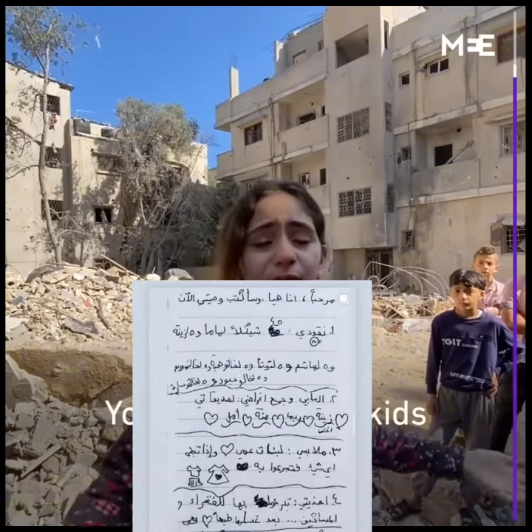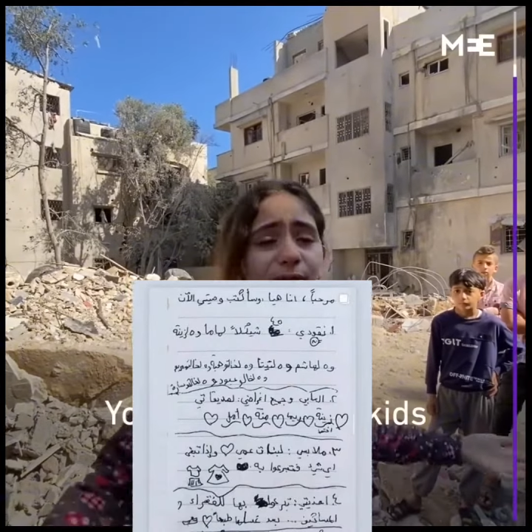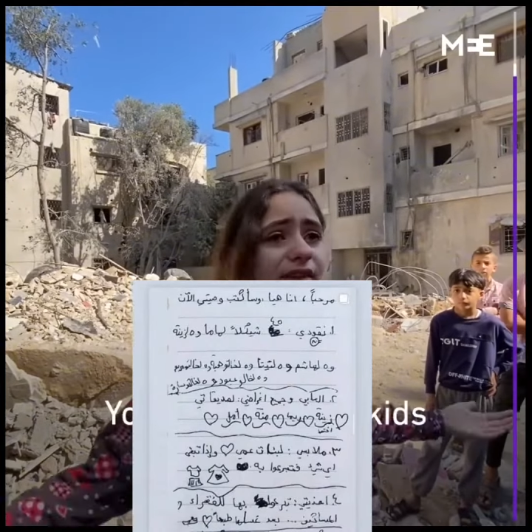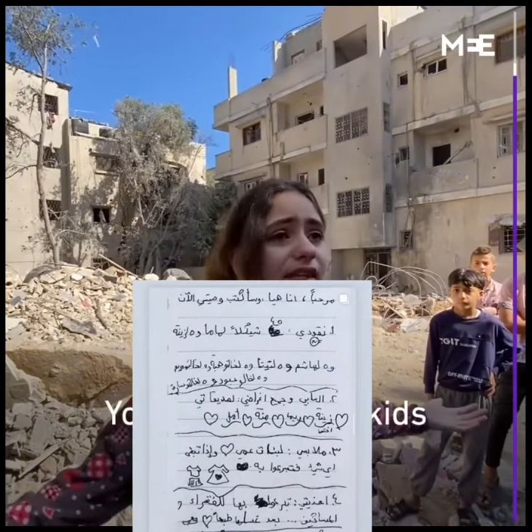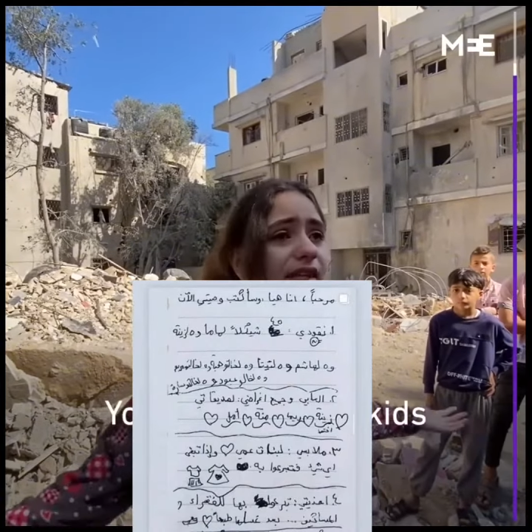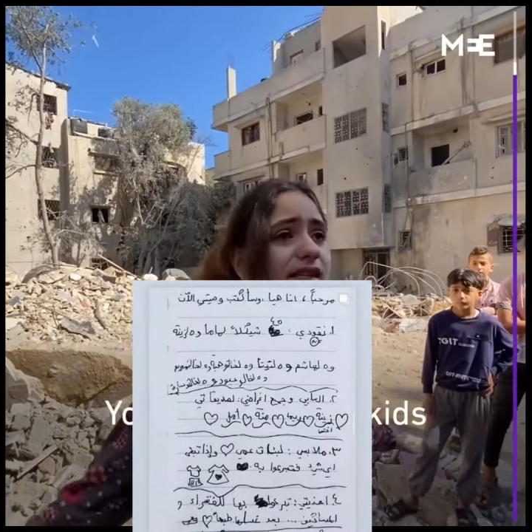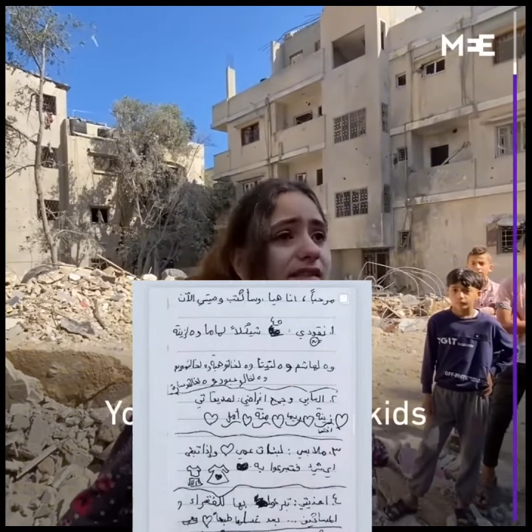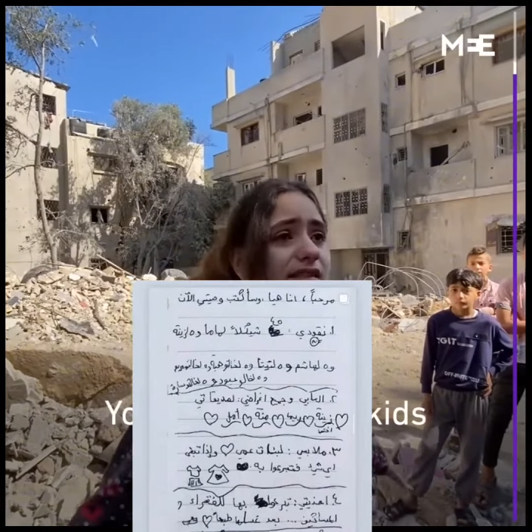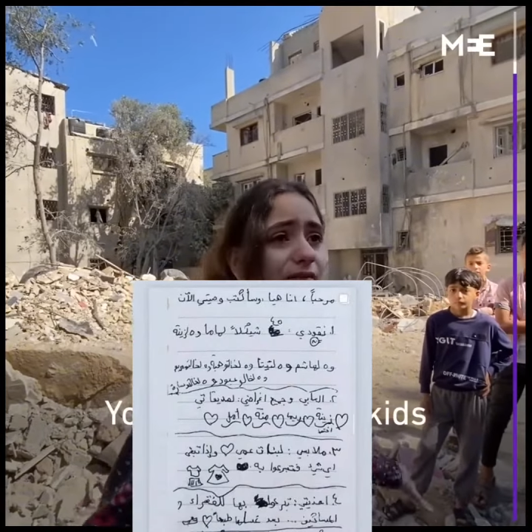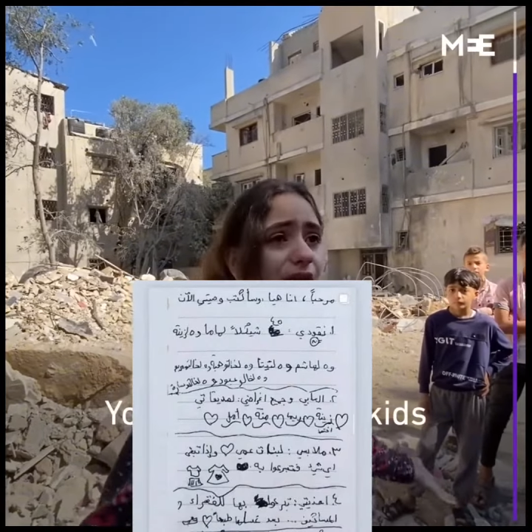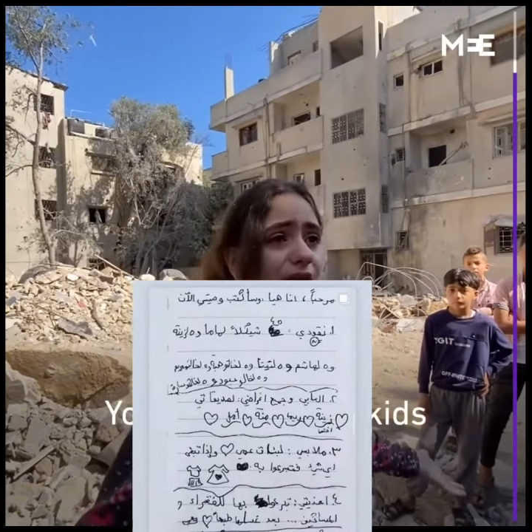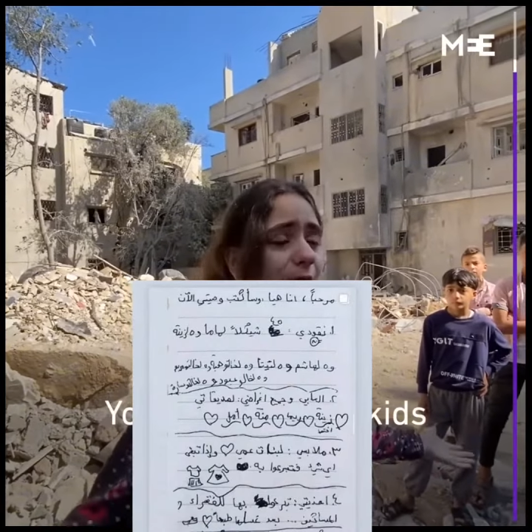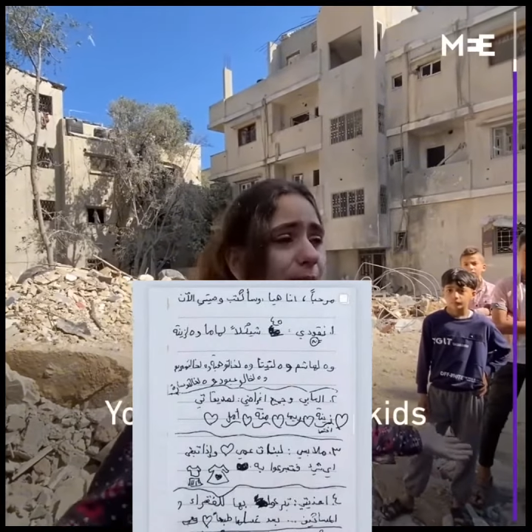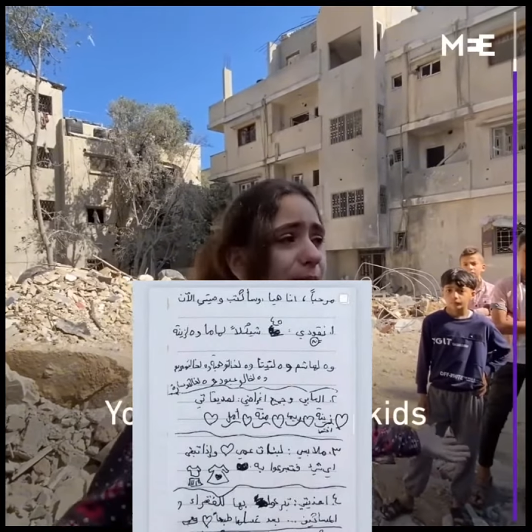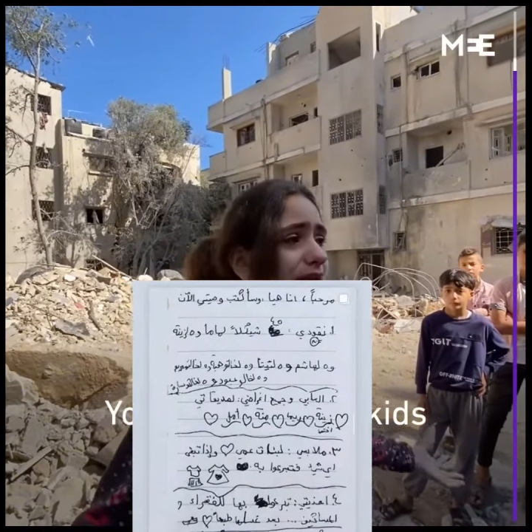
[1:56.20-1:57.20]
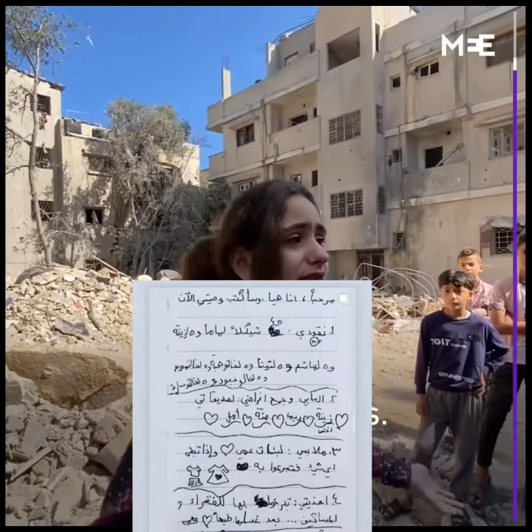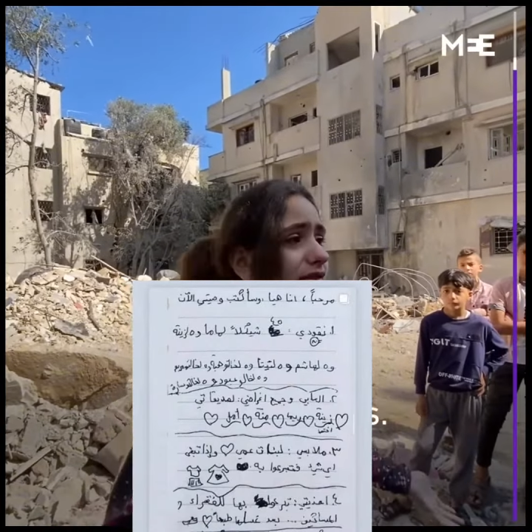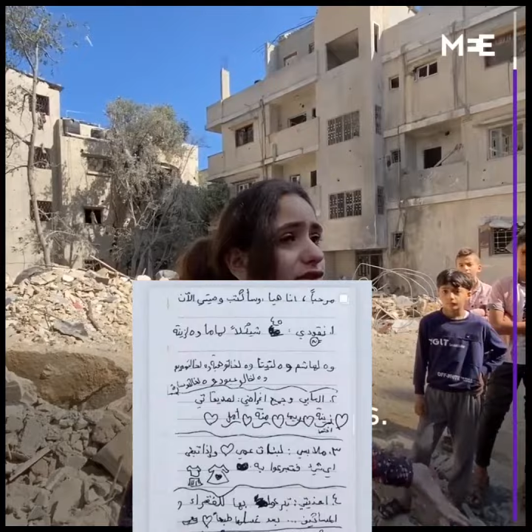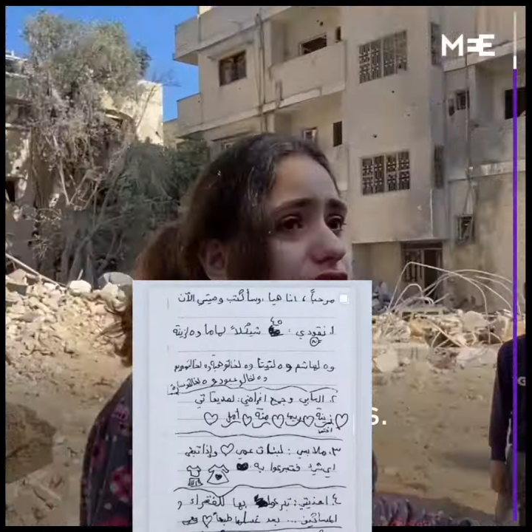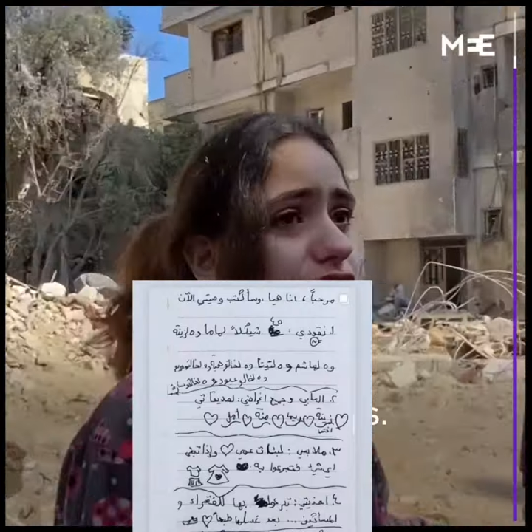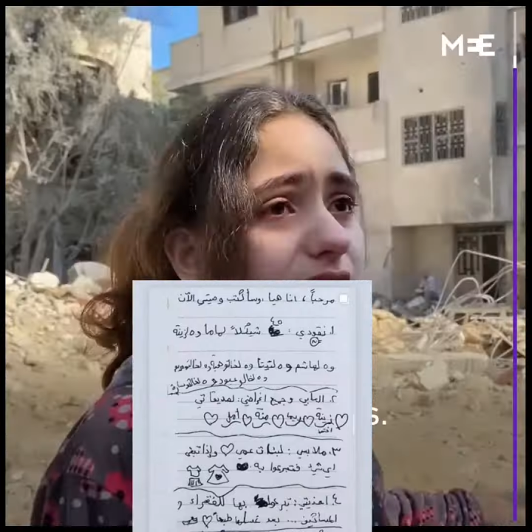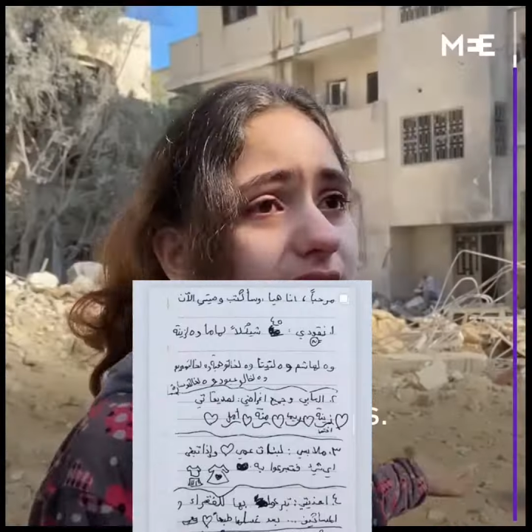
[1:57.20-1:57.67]
ভালো করে
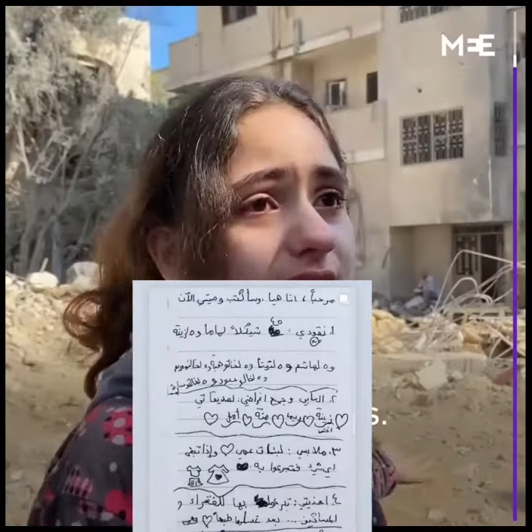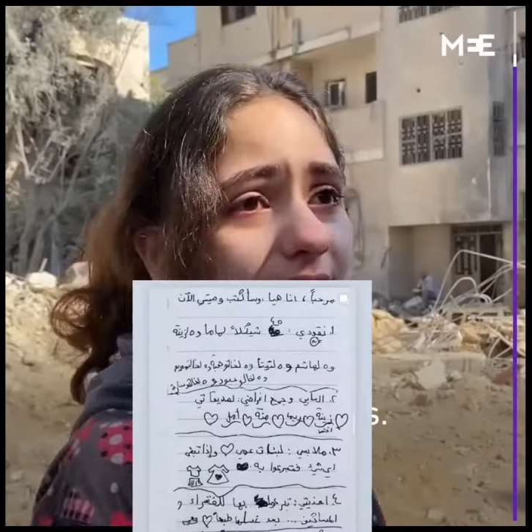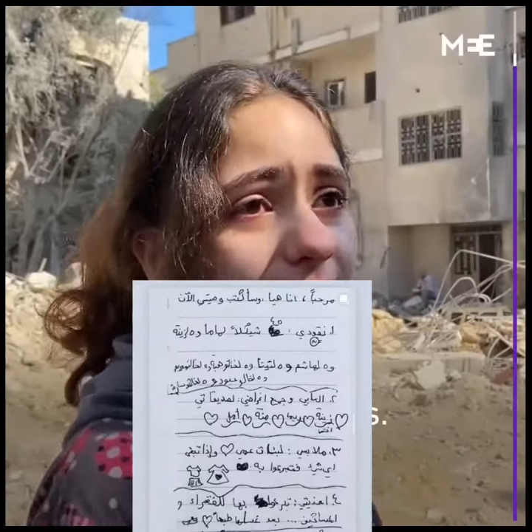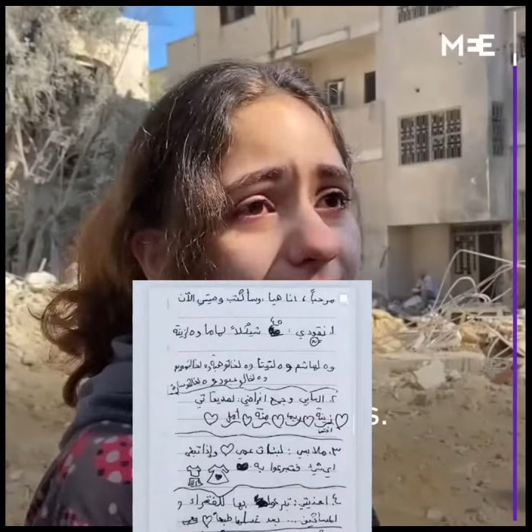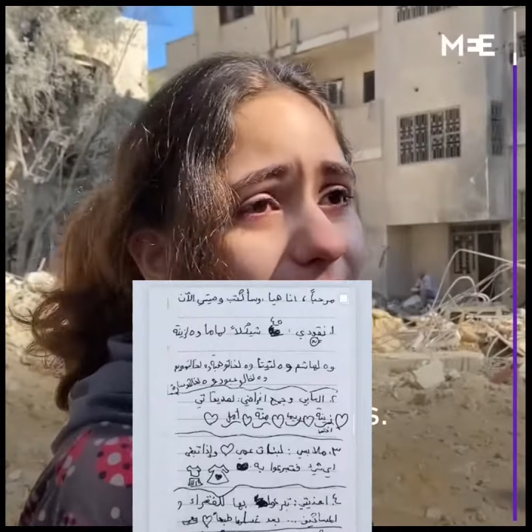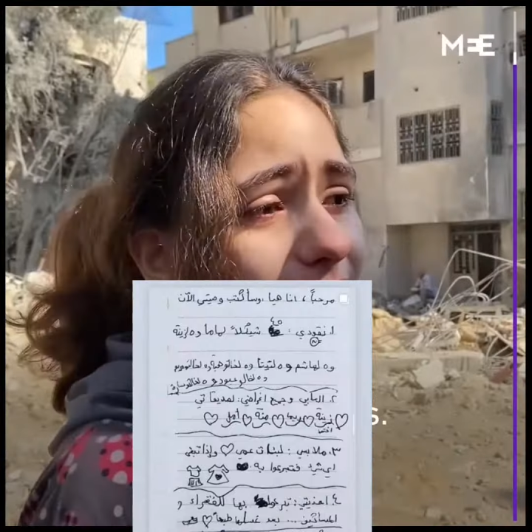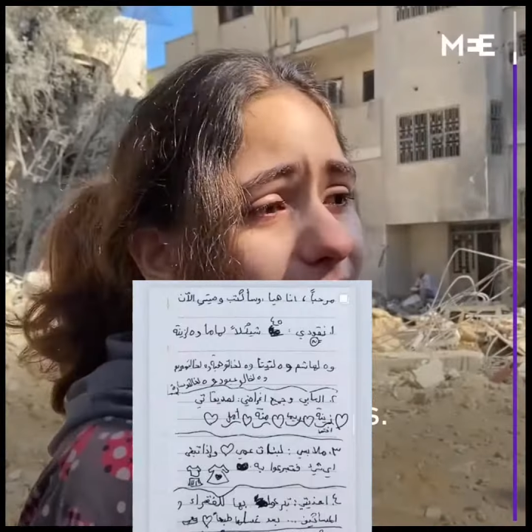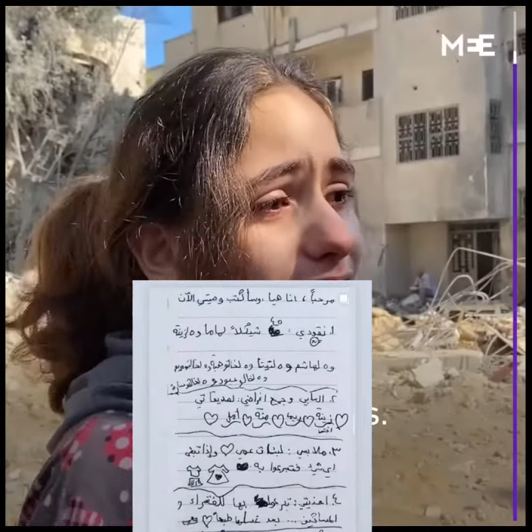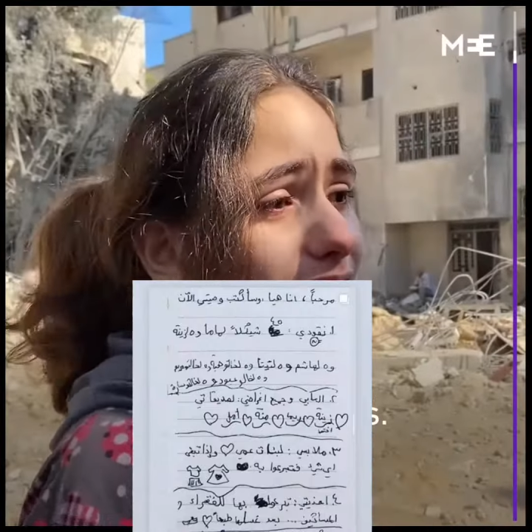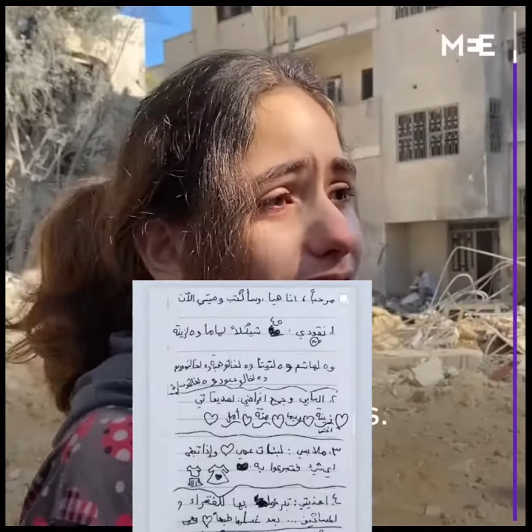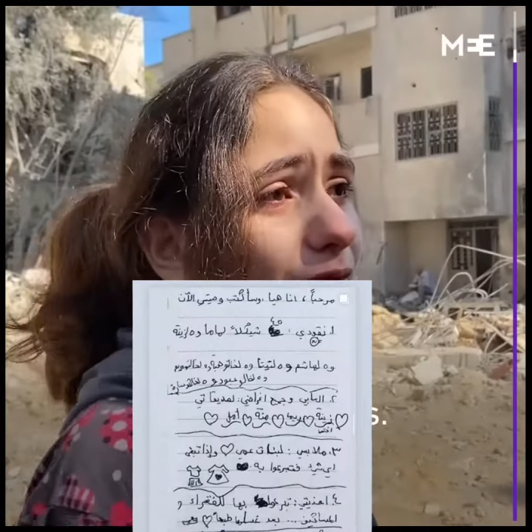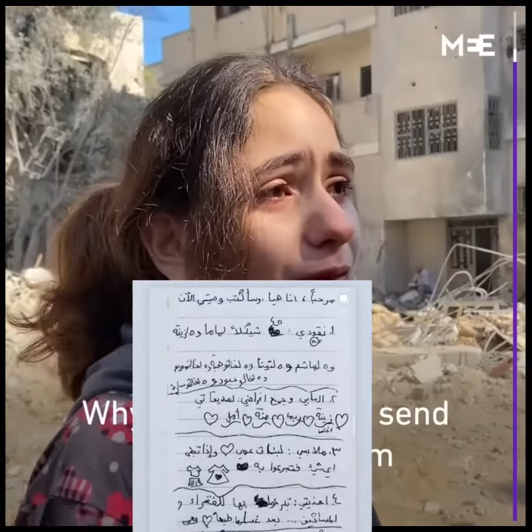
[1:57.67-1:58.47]
ধুয়ে নেওয়া হয়